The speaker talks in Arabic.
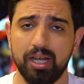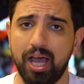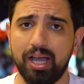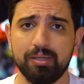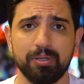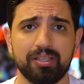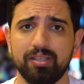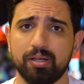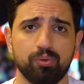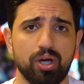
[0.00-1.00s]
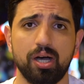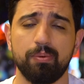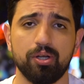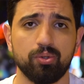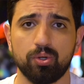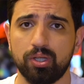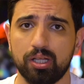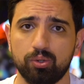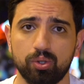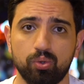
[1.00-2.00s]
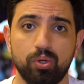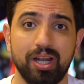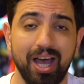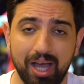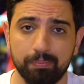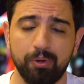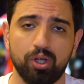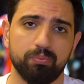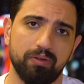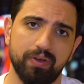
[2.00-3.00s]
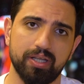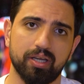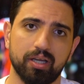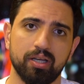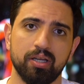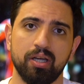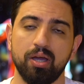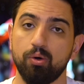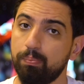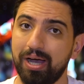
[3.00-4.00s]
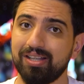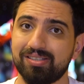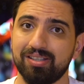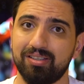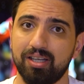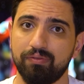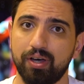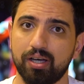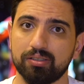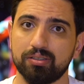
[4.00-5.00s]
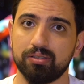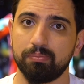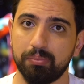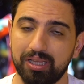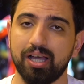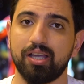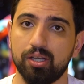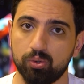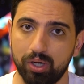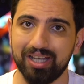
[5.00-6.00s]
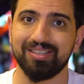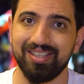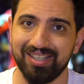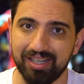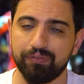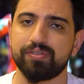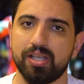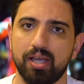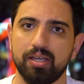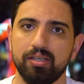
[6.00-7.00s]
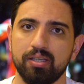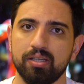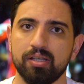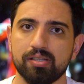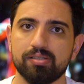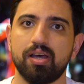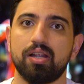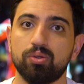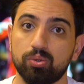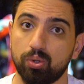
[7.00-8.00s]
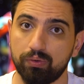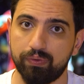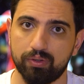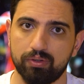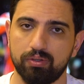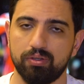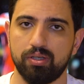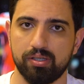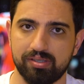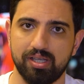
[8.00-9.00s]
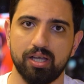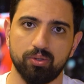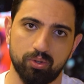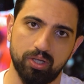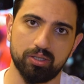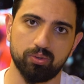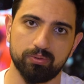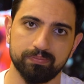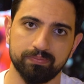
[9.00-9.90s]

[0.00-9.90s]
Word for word: لعيبة كثير مقابل انه رونالدو يكون لاعب معهم بالفريق بعد سنتين فقط بتلاقي انه الأندية نفسها هي صارت ترفض كريستيانو رونالدو